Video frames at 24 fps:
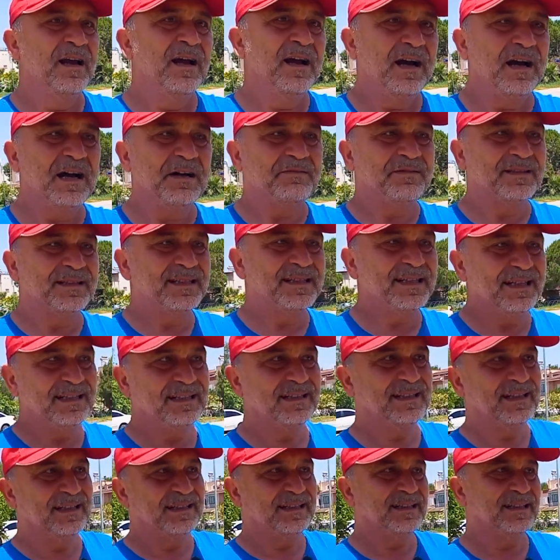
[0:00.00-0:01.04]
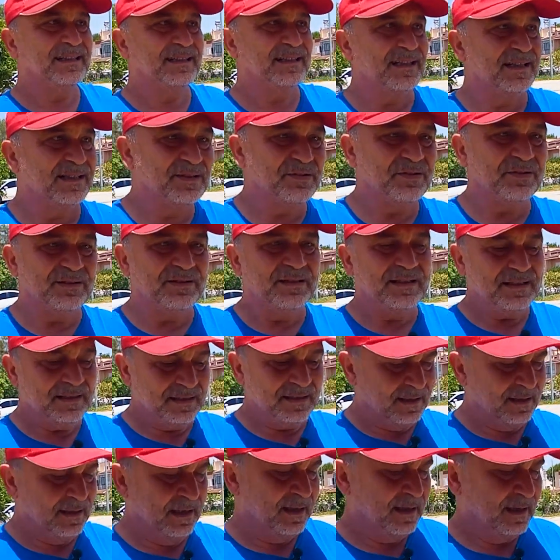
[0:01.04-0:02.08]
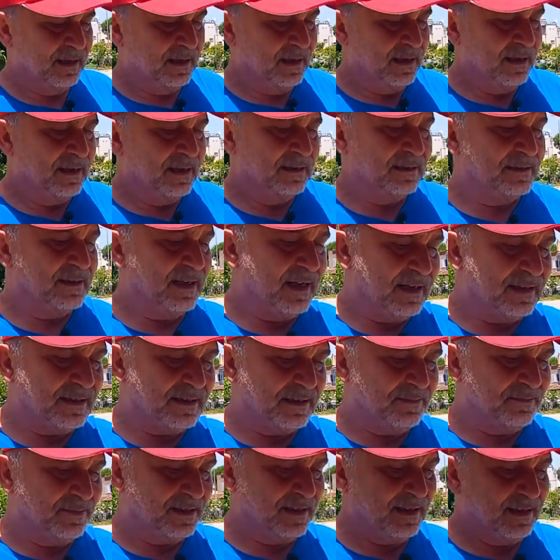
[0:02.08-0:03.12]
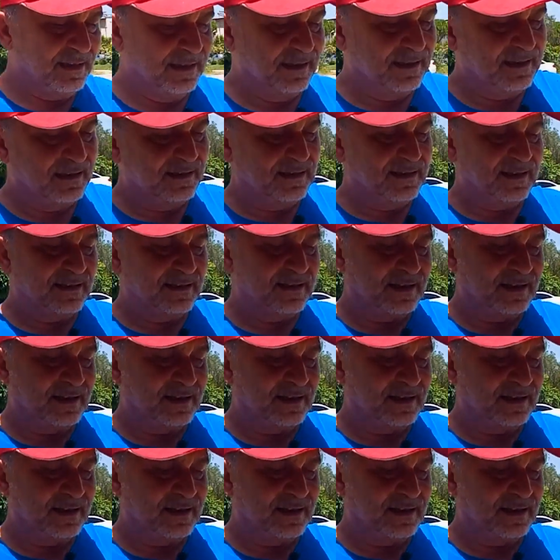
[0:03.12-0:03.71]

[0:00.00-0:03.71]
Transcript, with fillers: Hava serinledikten sonra çarşımıza gideceğiz